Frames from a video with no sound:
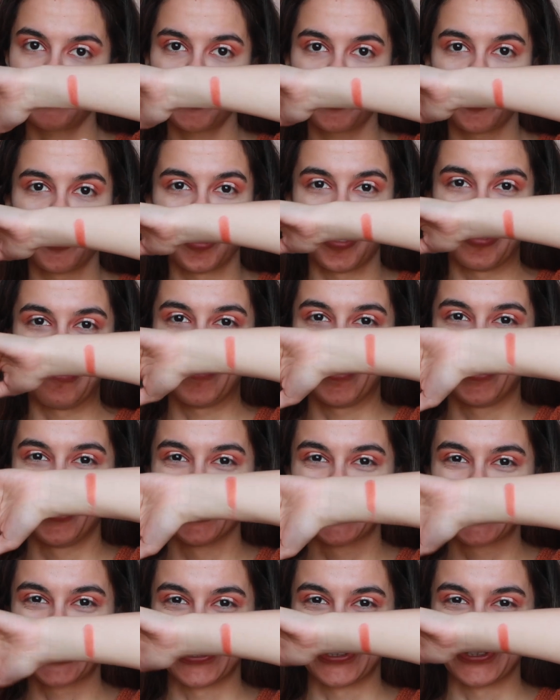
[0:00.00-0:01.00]

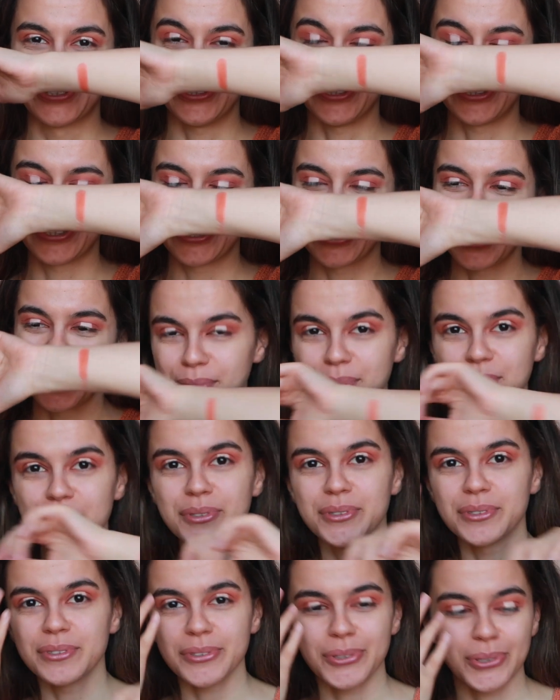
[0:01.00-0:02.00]
Görebiliyorsunuz.
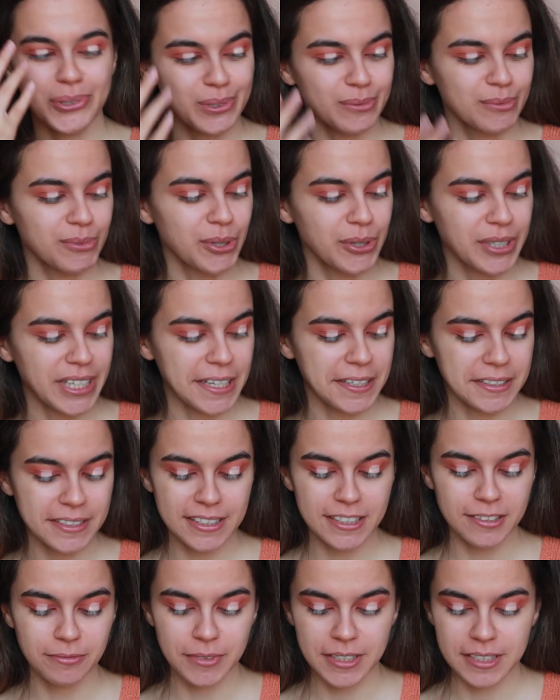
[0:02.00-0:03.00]
Bunu gözümde o
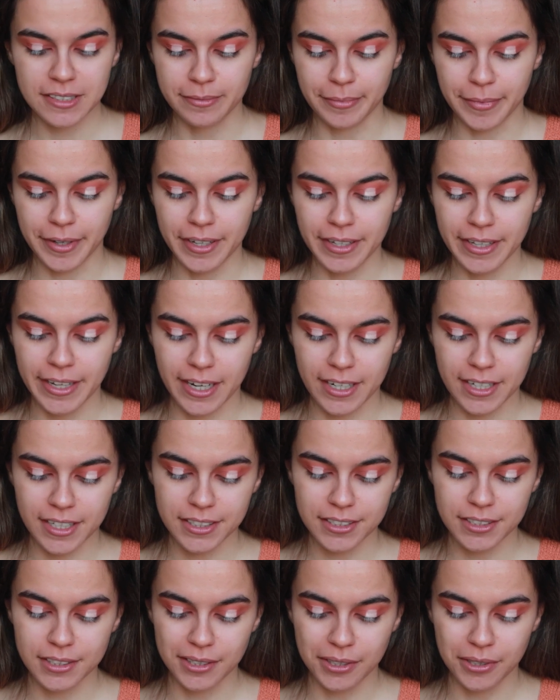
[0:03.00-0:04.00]
kestiğim kısma
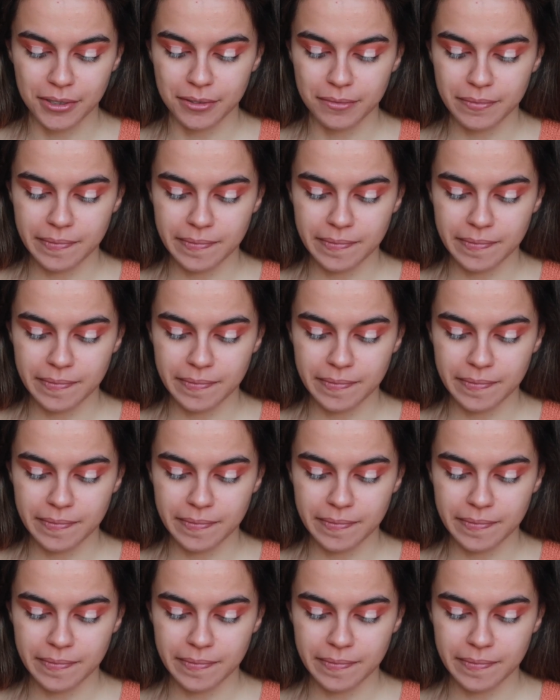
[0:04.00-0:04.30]
yerleştiriyorum